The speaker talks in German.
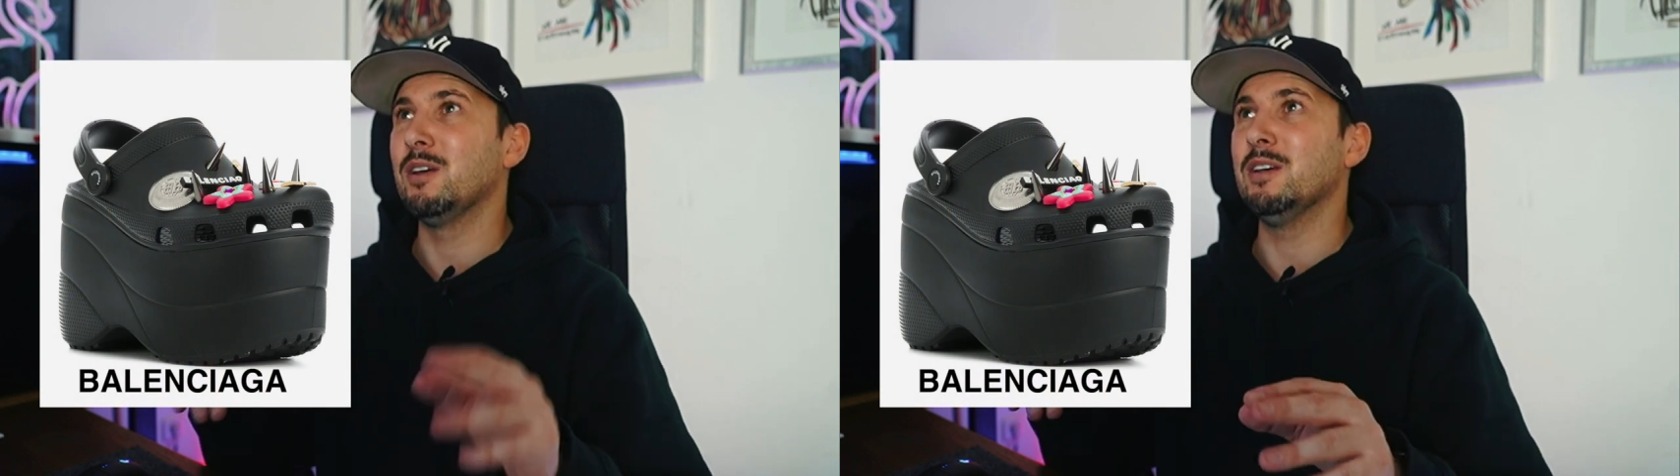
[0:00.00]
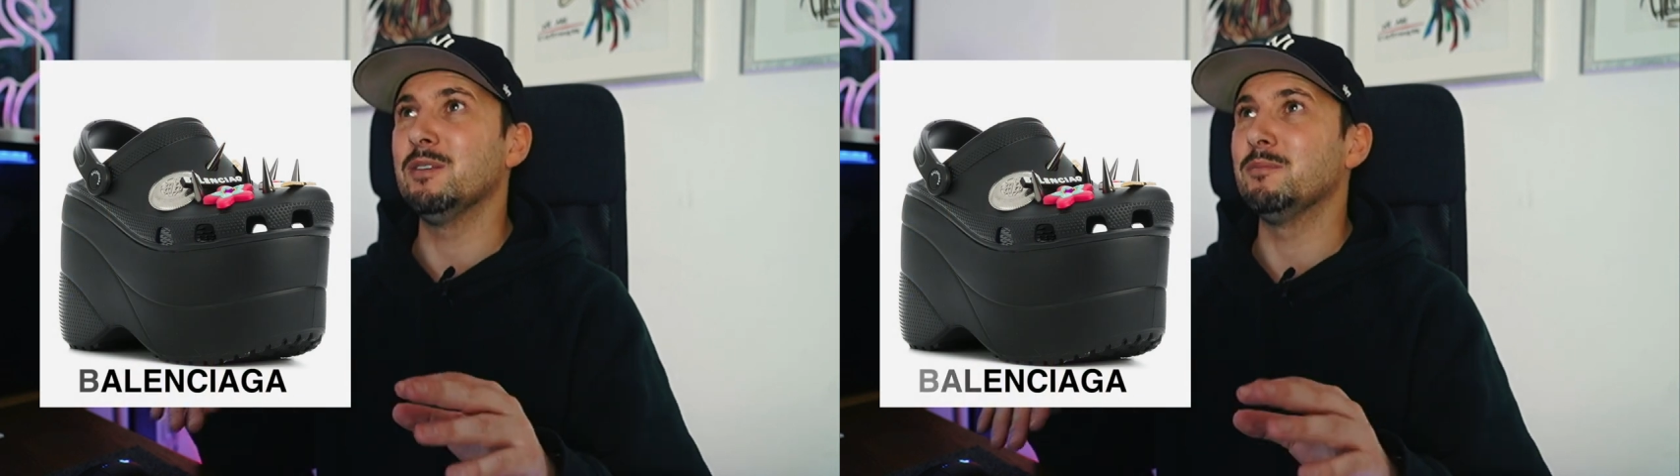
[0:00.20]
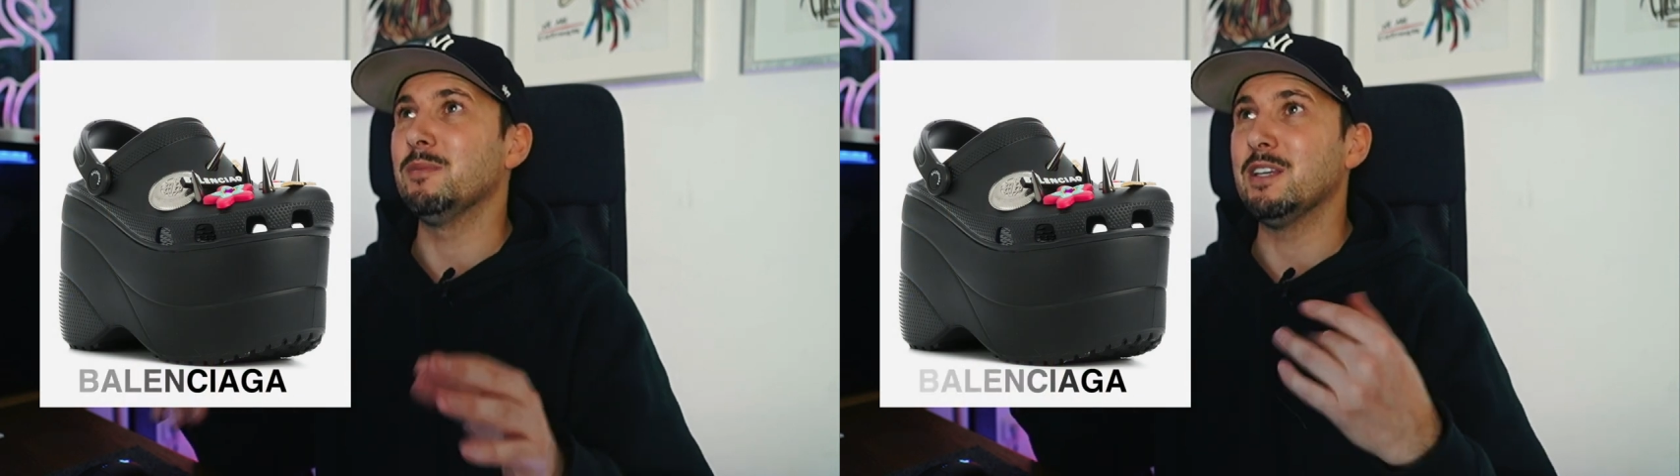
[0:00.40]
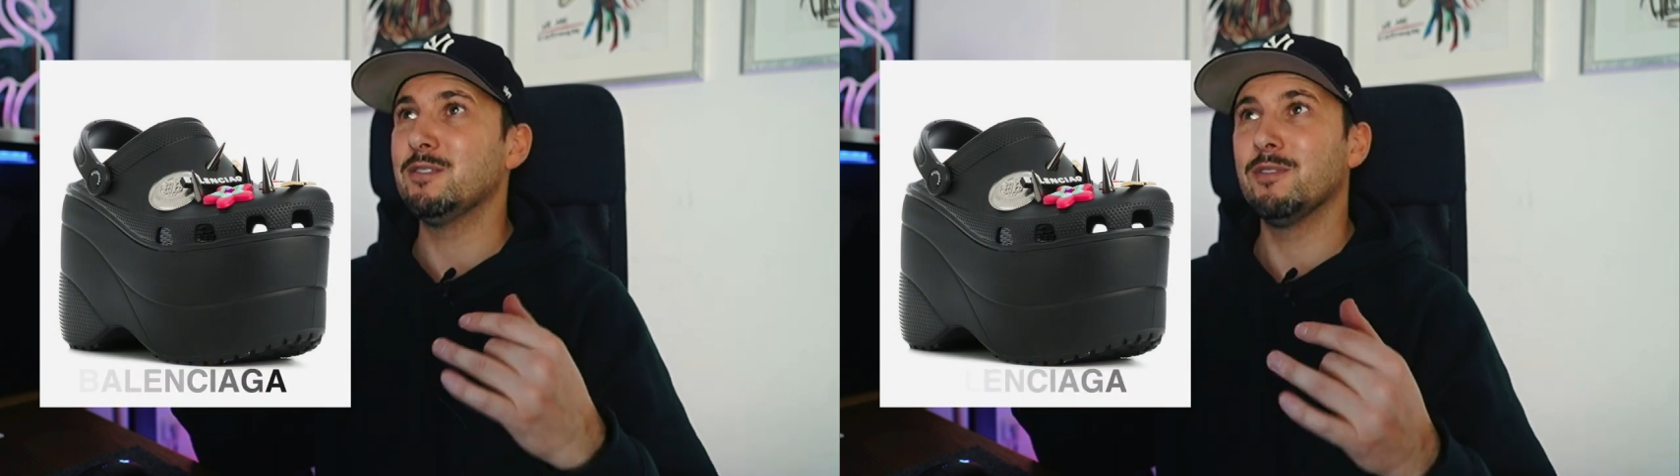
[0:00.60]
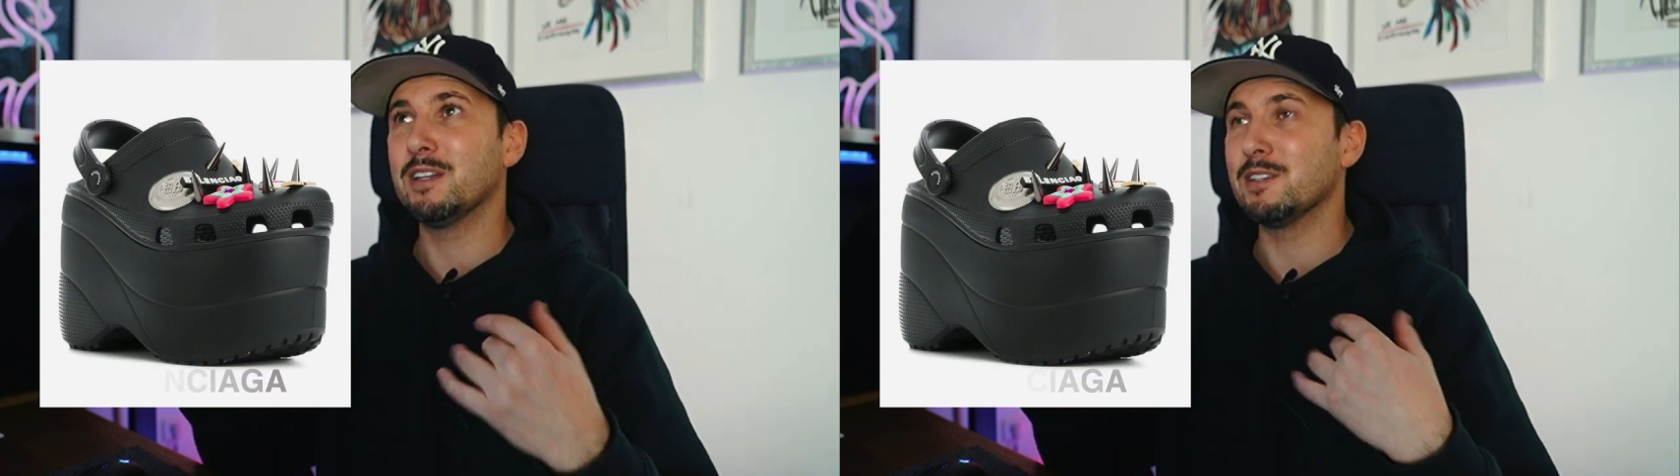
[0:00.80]
Ähm,
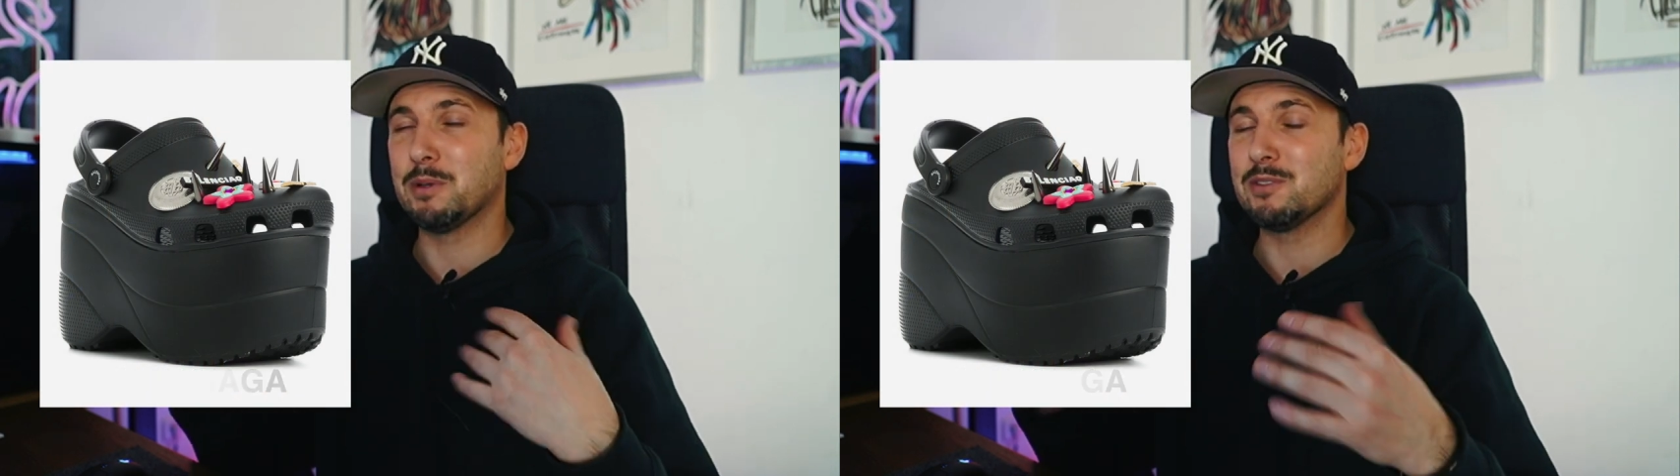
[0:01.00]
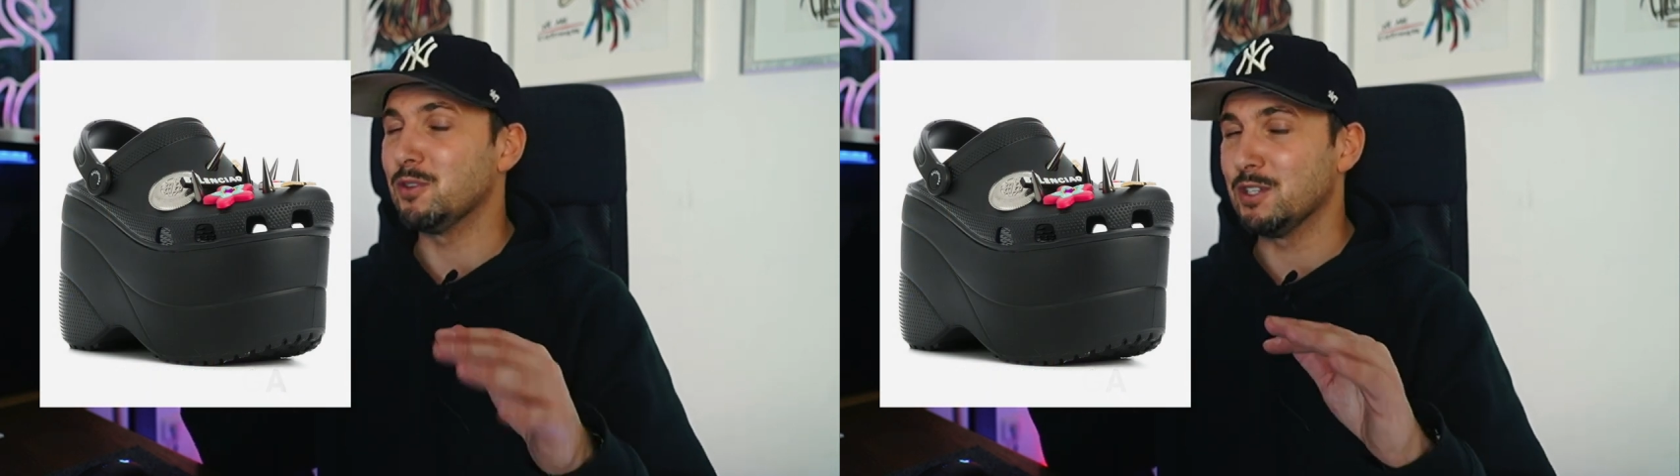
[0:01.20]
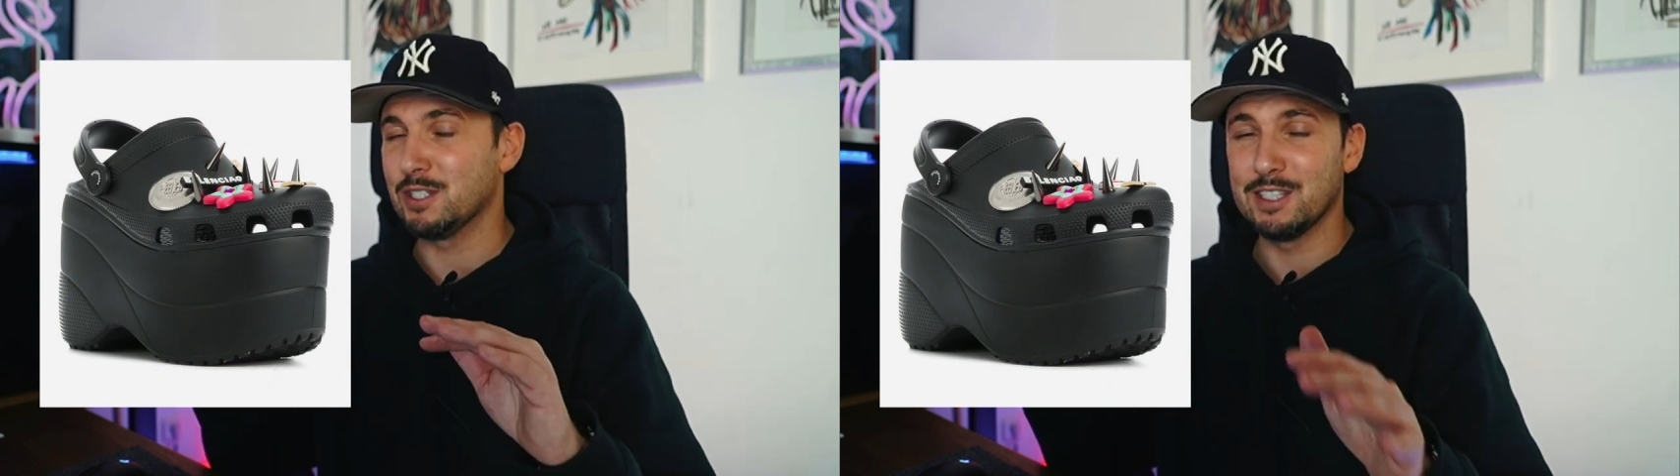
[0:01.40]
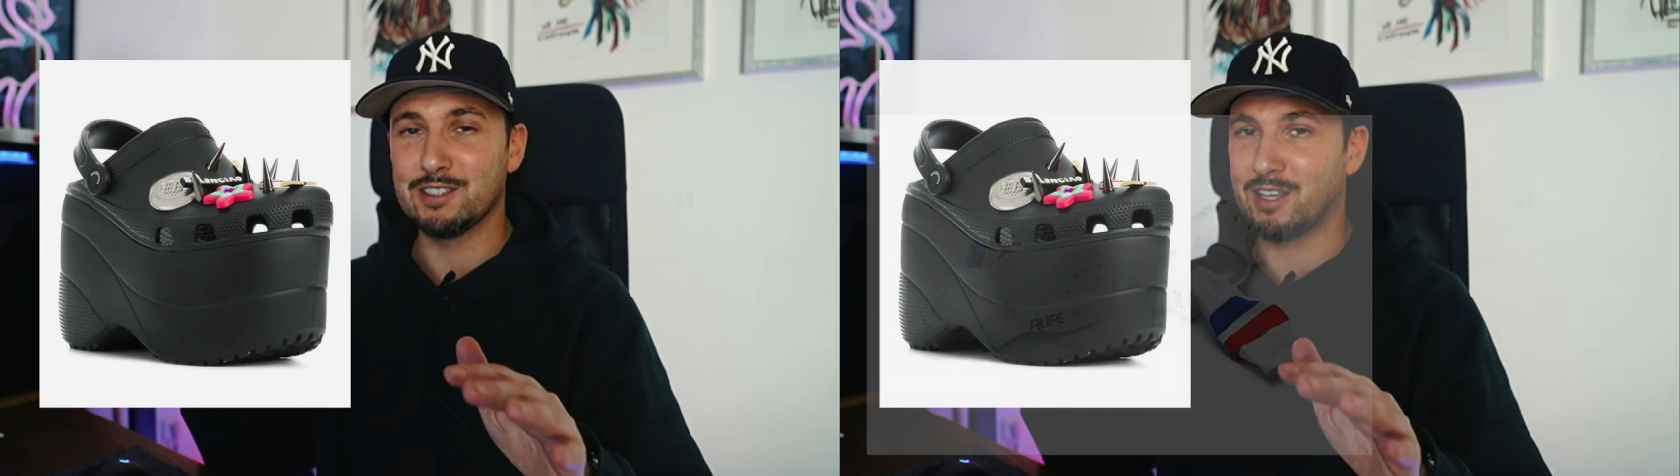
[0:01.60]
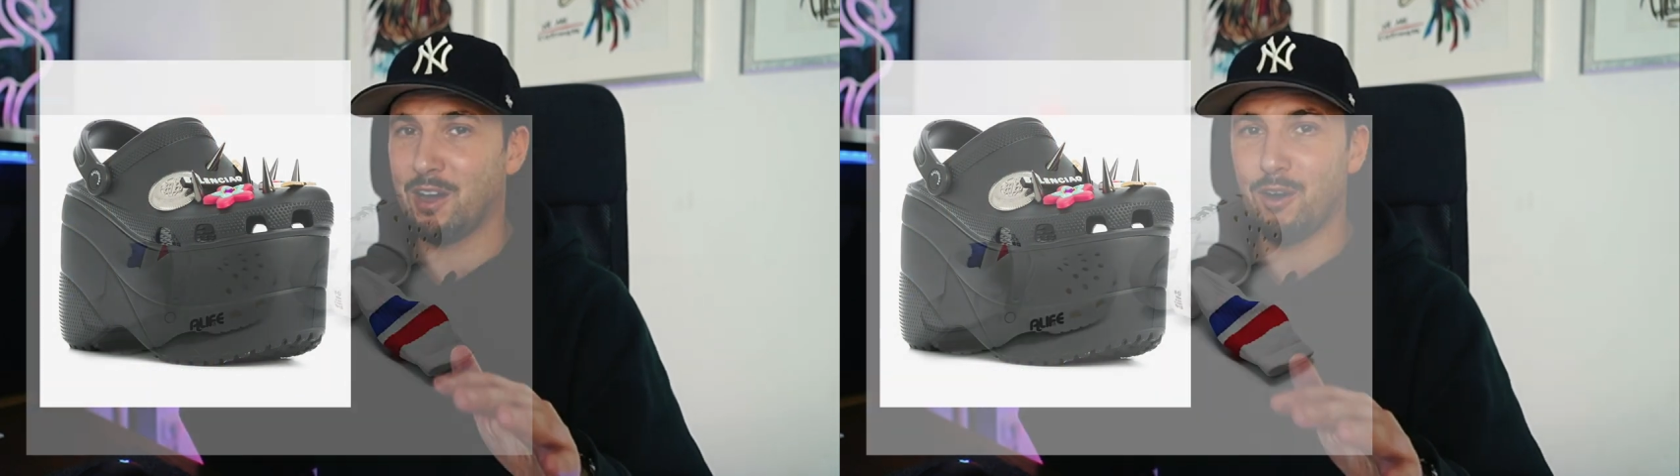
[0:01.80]
ich werde es persönlich
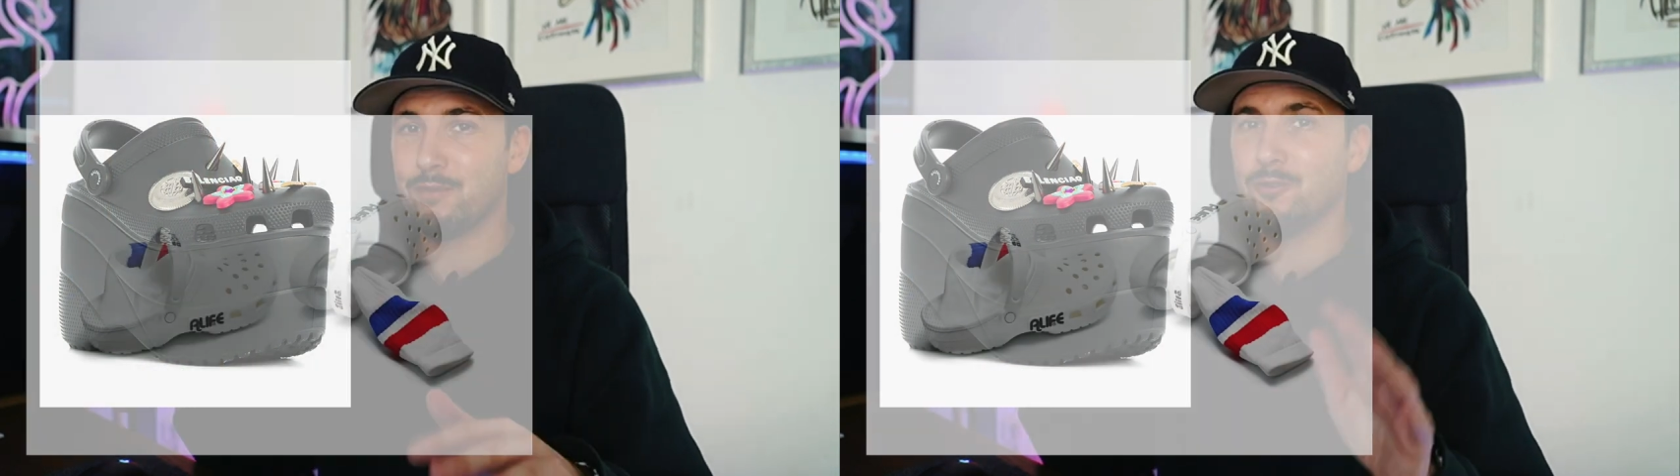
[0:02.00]
nicht kaufen